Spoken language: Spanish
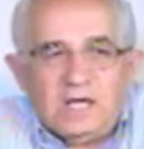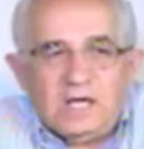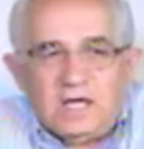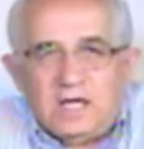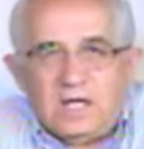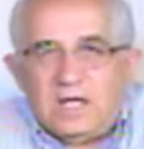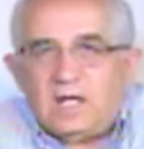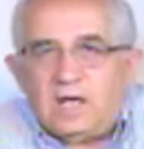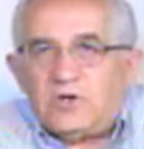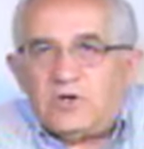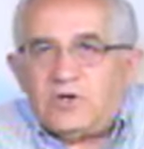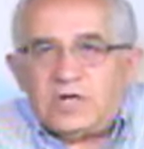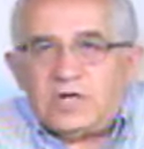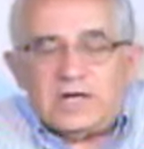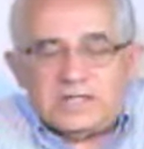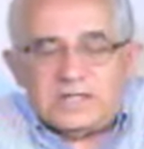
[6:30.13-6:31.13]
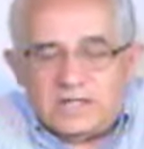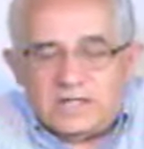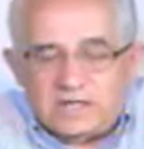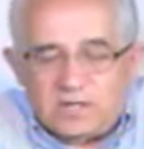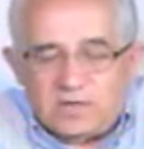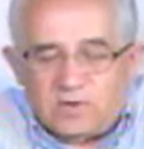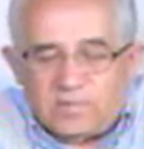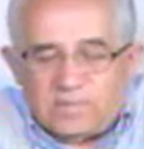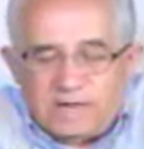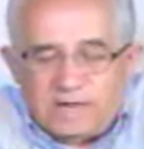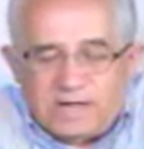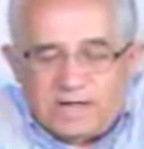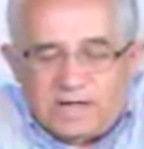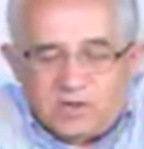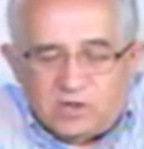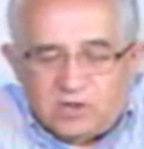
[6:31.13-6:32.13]
y encontrar el sentido
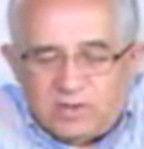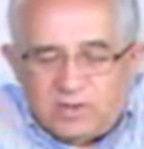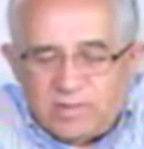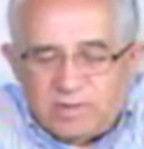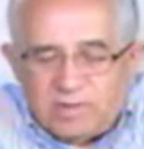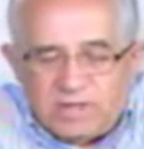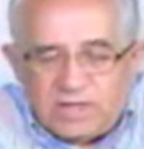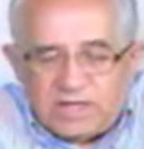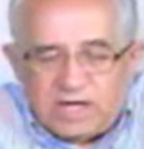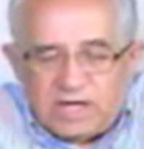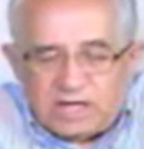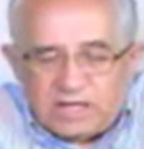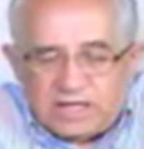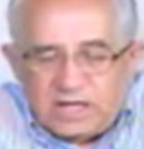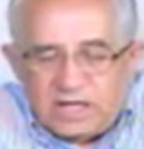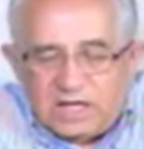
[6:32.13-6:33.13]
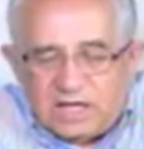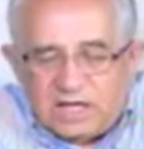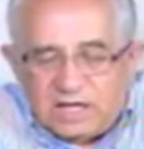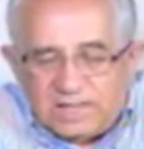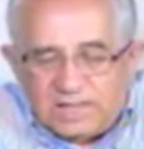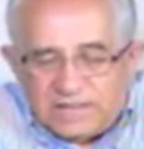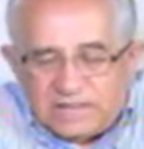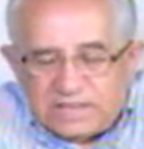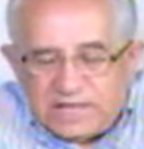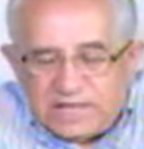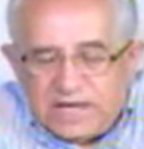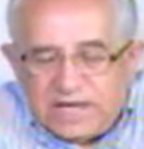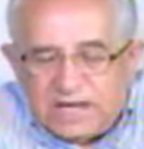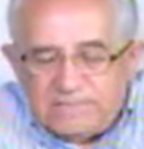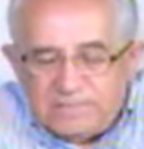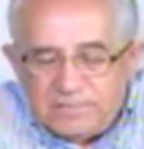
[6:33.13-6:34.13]
pleno de mi vida aquí y más
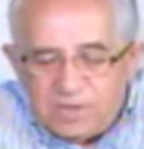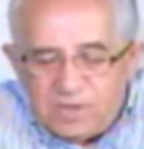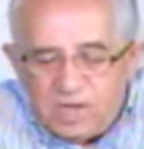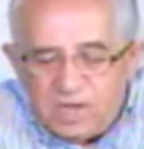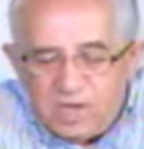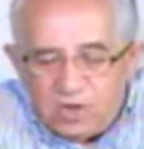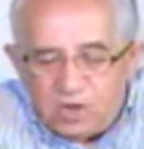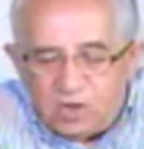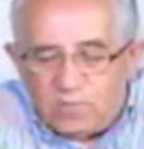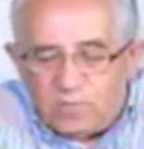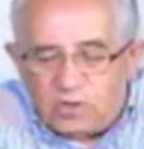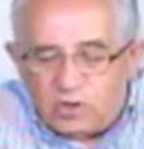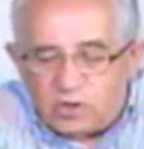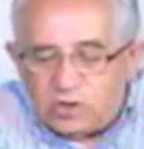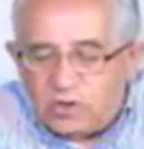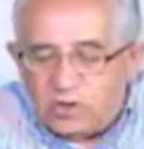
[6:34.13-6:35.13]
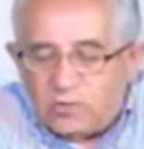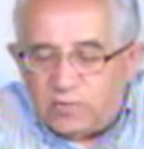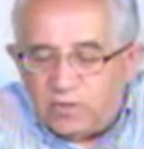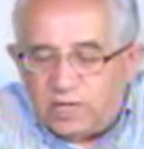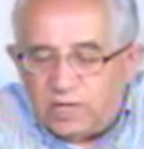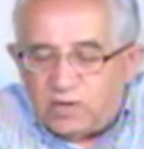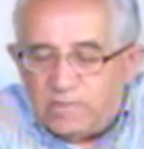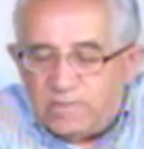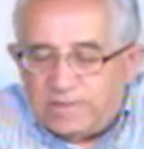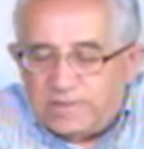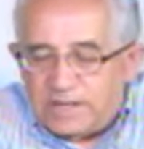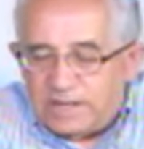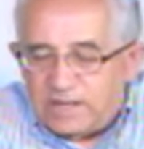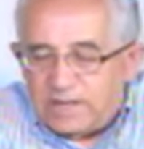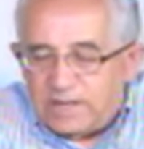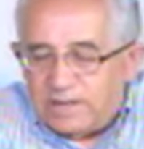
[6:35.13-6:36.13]
allá. ¿Cómo no se lo voy a
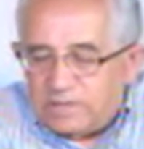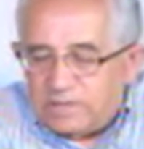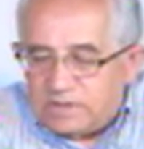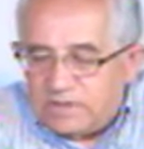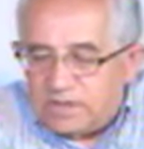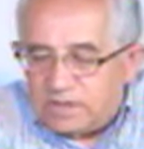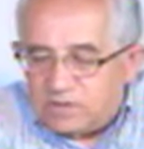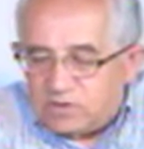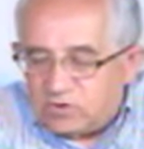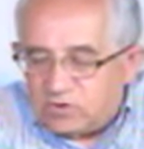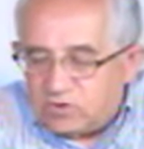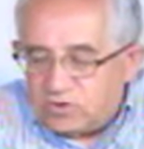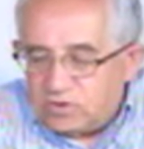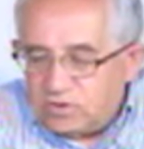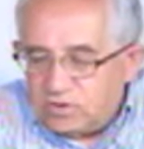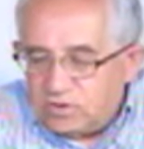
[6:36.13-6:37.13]
compartir a mis hijos?